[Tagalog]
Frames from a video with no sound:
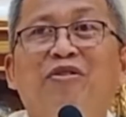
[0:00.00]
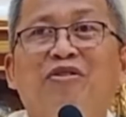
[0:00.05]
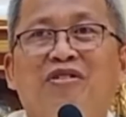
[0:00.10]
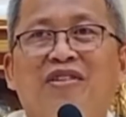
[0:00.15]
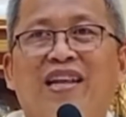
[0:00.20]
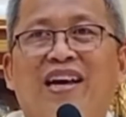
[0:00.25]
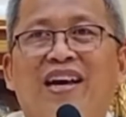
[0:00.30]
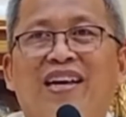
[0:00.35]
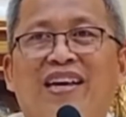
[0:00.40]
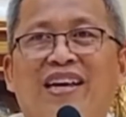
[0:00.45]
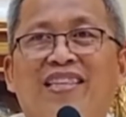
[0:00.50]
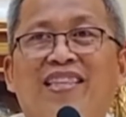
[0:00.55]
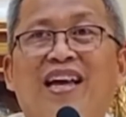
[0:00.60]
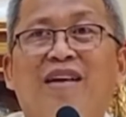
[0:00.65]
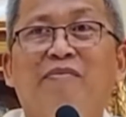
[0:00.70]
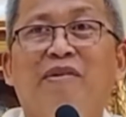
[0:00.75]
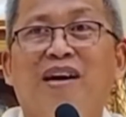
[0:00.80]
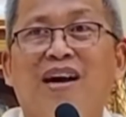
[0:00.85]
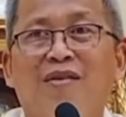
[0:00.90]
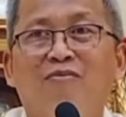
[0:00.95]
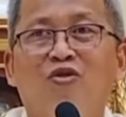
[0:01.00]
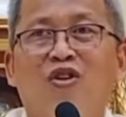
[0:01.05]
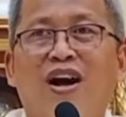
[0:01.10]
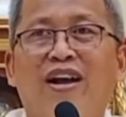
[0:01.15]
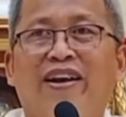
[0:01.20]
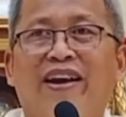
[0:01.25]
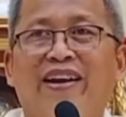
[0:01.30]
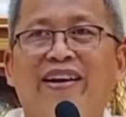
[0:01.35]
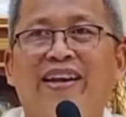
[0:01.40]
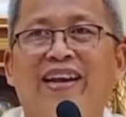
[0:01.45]
Ambot, nakakita ba ka
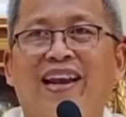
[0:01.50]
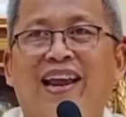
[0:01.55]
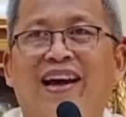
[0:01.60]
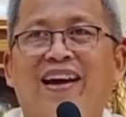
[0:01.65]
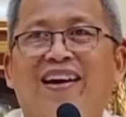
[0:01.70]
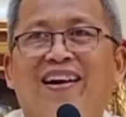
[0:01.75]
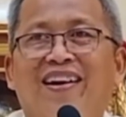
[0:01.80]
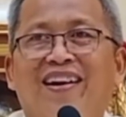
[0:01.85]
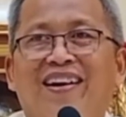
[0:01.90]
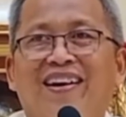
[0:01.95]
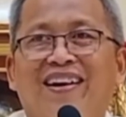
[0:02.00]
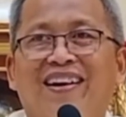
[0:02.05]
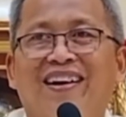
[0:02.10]
mo ana nila?